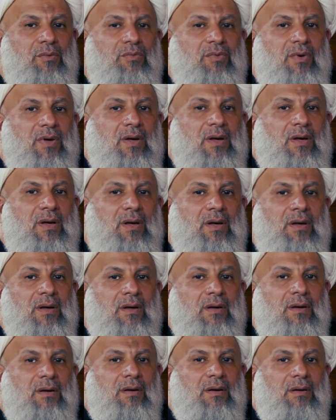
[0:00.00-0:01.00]

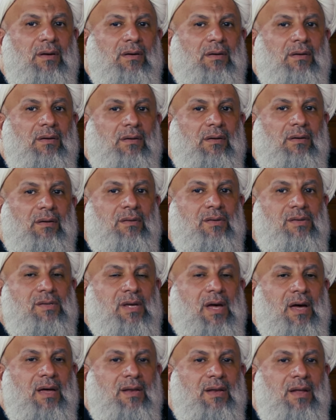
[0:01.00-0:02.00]

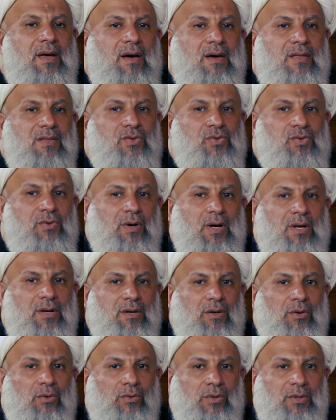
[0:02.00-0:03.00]
فسالنا هذا السؤال
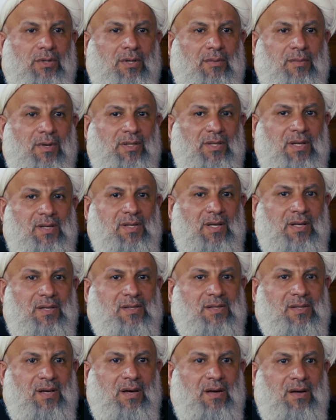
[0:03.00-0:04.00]
انه عندما تسال
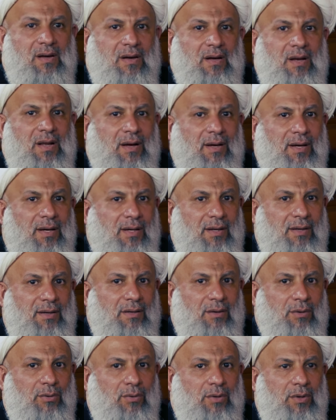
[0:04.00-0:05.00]
الزائر الى
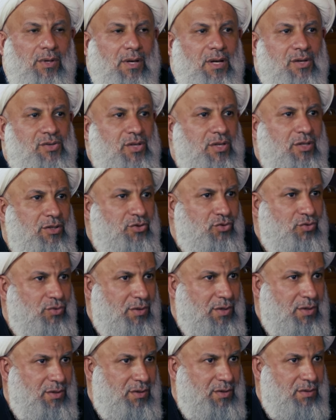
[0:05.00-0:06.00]
اين يقول الى سيد
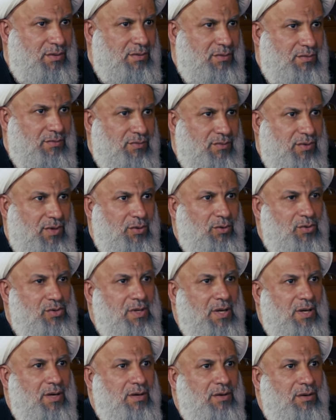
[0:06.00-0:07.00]
الشهداء
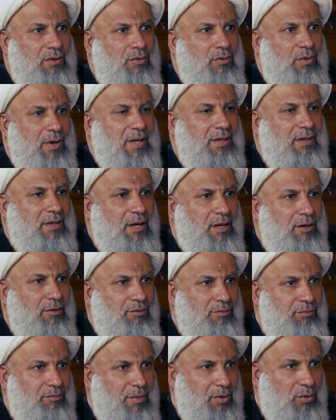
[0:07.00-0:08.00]
فيسال انه هل
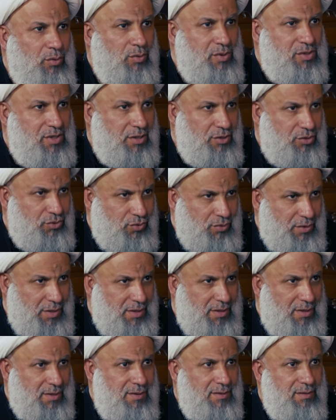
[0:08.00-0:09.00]
تعرف من هو سيد
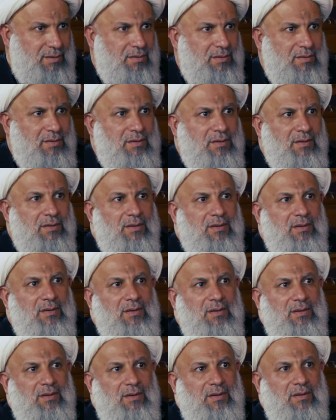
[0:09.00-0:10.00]
الشهداء؟
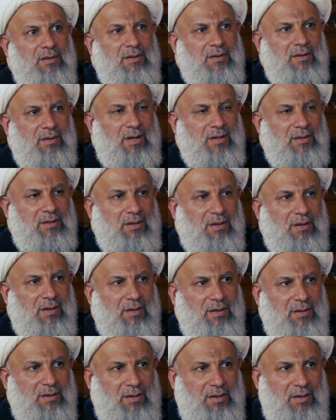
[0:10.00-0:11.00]

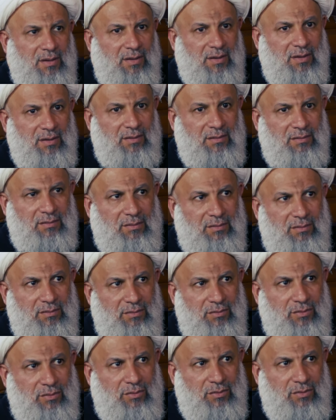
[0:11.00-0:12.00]
حتى يعني
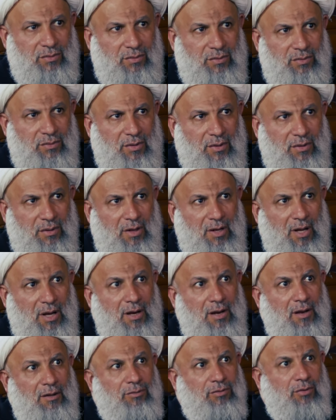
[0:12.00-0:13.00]

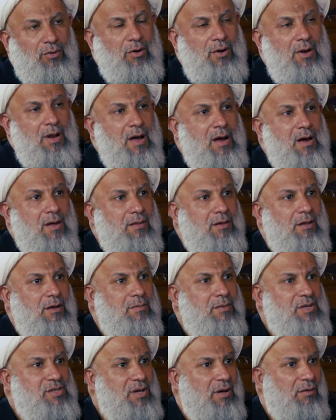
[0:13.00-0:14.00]
تتكلف كل هذه
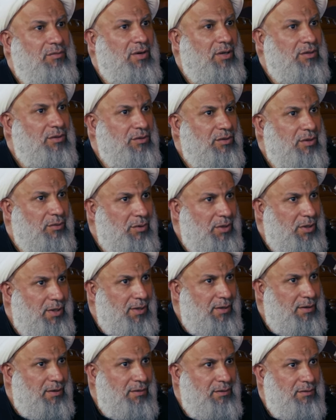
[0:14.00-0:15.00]
المسافات
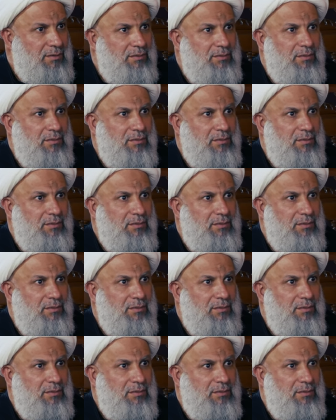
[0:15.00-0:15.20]
الطويلة